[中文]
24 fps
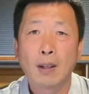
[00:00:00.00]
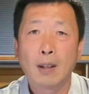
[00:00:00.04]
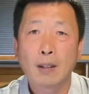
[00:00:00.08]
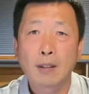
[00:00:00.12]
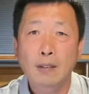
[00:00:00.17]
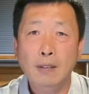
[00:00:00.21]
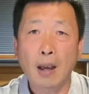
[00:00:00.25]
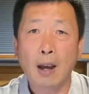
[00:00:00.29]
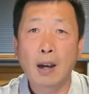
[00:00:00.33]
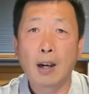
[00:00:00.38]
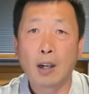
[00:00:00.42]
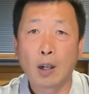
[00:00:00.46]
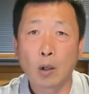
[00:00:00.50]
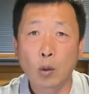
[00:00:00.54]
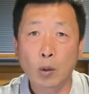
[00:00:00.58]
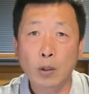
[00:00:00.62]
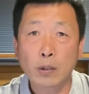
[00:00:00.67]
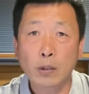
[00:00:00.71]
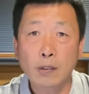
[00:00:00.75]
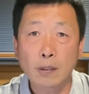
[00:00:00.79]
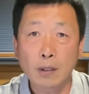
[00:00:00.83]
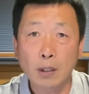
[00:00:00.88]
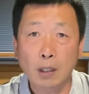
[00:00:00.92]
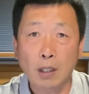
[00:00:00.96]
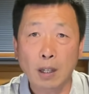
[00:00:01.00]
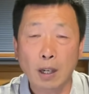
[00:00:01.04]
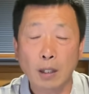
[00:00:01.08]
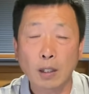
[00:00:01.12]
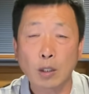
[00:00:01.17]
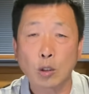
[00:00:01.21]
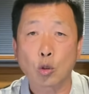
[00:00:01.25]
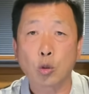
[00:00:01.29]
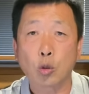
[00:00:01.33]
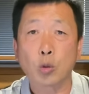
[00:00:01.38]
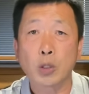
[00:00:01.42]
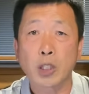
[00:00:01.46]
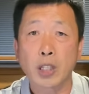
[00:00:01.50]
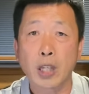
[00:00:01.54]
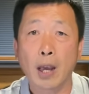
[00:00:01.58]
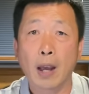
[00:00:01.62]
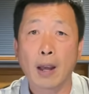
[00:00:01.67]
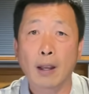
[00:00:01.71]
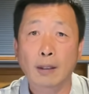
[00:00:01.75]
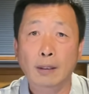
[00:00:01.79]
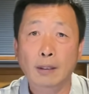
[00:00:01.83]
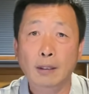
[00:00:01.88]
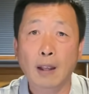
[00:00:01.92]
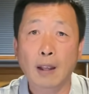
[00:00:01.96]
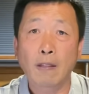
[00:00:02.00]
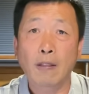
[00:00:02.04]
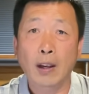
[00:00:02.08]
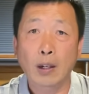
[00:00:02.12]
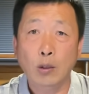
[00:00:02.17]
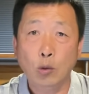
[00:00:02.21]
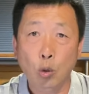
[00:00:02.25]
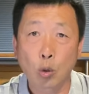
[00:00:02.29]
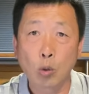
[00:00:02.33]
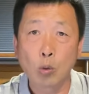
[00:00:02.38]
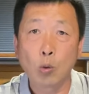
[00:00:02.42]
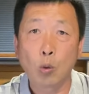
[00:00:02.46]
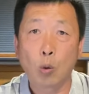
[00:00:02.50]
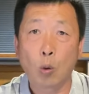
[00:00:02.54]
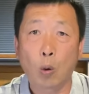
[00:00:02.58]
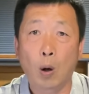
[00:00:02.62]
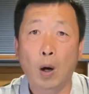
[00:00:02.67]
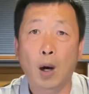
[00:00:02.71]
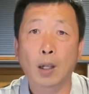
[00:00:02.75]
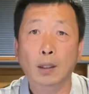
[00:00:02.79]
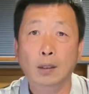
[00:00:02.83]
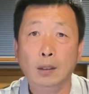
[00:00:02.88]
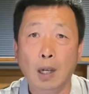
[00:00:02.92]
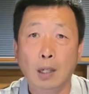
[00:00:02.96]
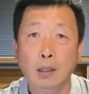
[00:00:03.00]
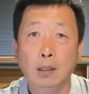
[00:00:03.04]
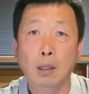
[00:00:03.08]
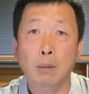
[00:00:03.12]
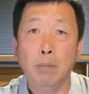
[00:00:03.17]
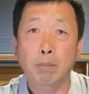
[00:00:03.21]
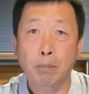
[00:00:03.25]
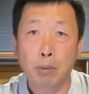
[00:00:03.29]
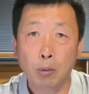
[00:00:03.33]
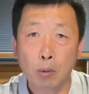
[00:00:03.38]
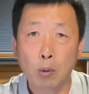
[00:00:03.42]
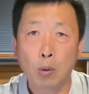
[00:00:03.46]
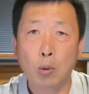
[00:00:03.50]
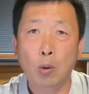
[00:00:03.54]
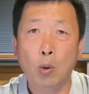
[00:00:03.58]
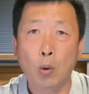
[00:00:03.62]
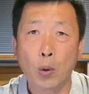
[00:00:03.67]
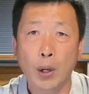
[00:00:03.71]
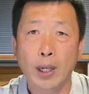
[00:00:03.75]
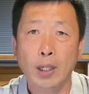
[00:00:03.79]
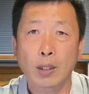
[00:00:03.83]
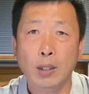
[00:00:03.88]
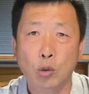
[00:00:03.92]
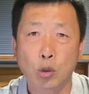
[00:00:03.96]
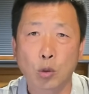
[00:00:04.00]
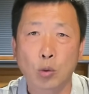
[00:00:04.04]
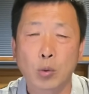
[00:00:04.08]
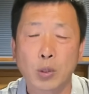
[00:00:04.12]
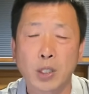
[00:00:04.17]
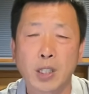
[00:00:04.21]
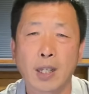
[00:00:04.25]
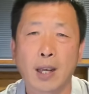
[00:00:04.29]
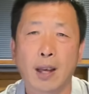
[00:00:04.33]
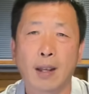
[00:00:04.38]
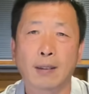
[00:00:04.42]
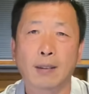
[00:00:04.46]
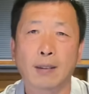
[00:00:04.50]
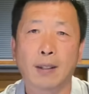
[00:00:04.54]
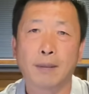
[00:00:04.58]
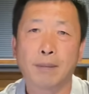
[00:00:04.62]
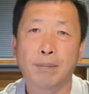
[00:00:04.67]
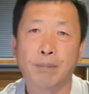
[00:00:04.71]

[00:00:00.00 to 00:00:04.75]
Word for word: 在俄罗斯可以出现，但在中国它是不会出现的。